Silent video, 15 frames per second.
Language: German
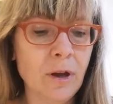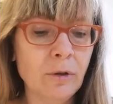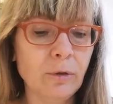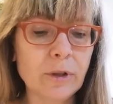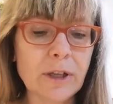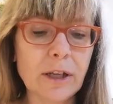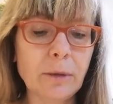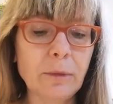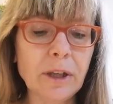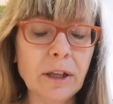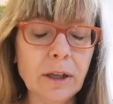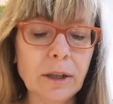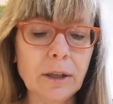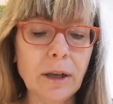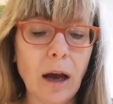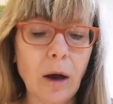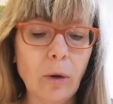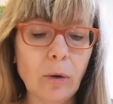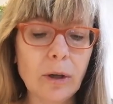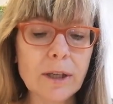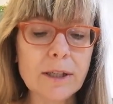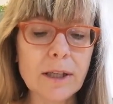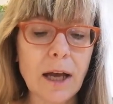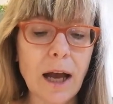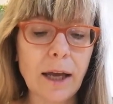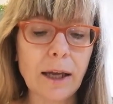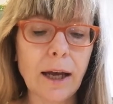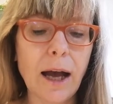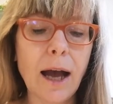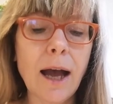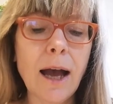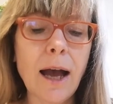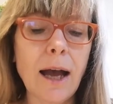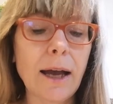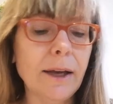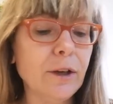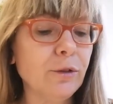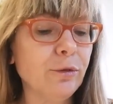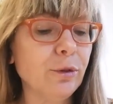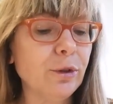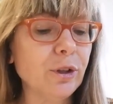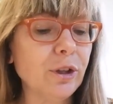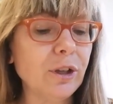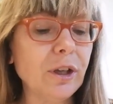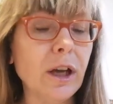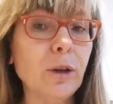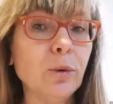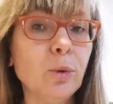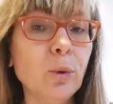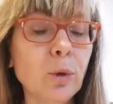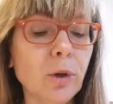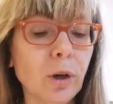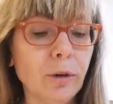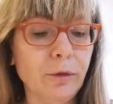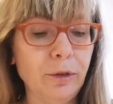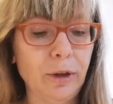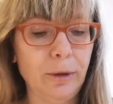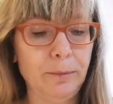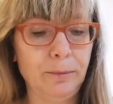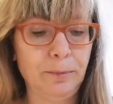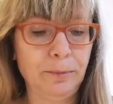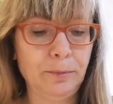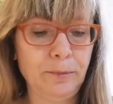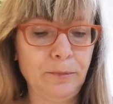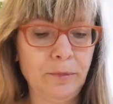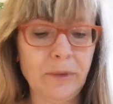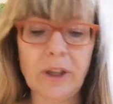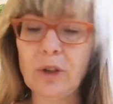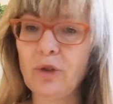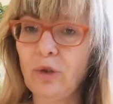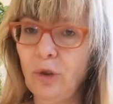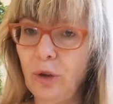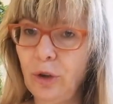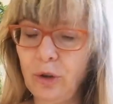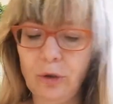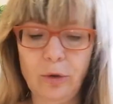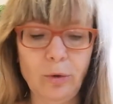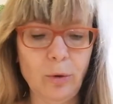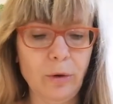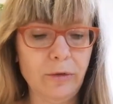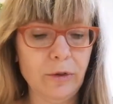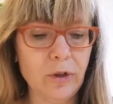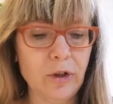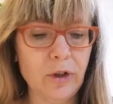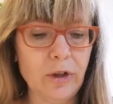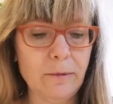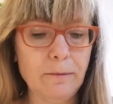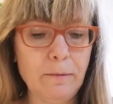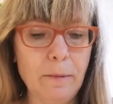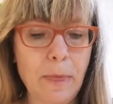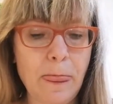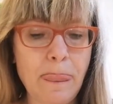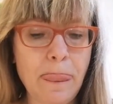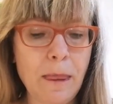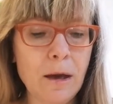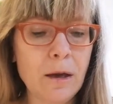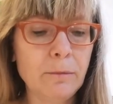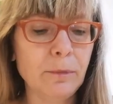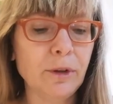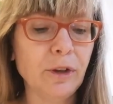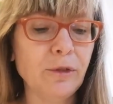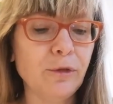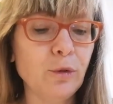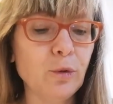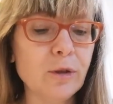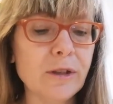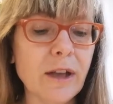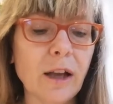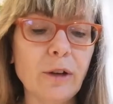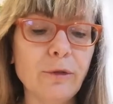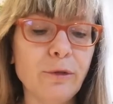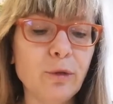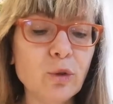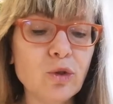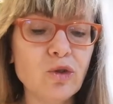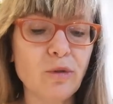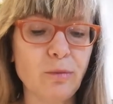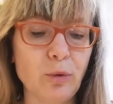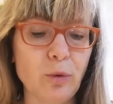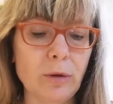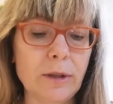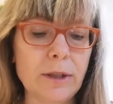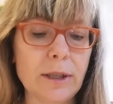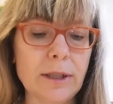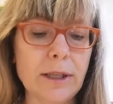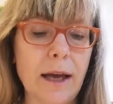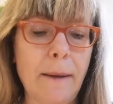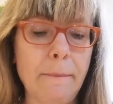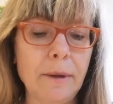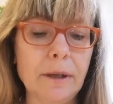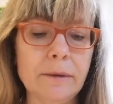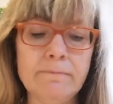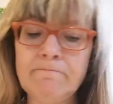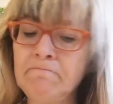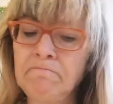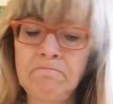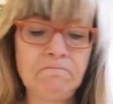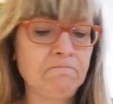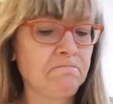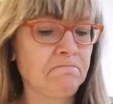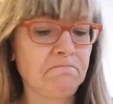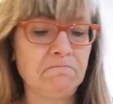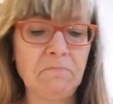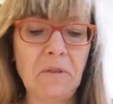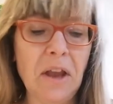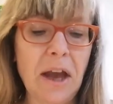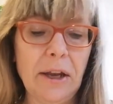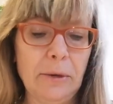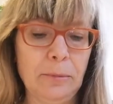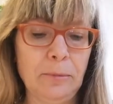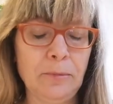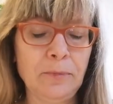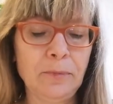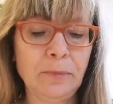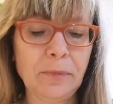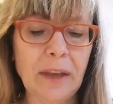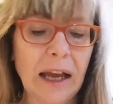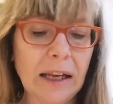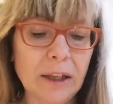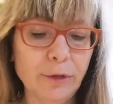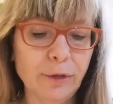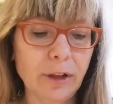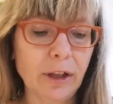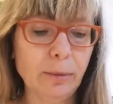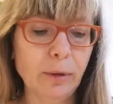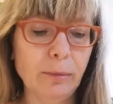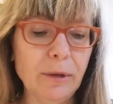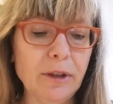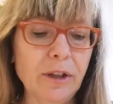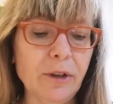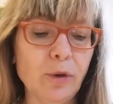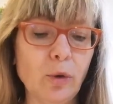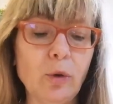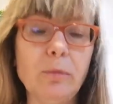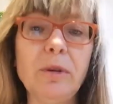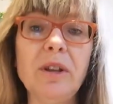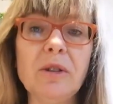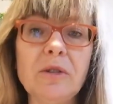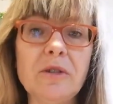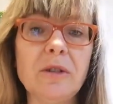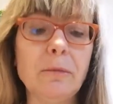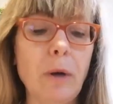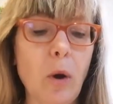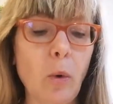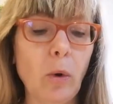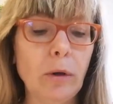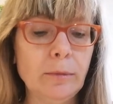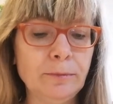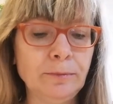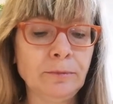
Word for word: Vor seinem inneren Auge sah er eine von ihnen einen Hut aufheben, das Scheunentor verschieben, mit den Füßen alle Fußspuren zertrampeln. Nein, da lief er lieber mit ihnen und behielt sie im Auge.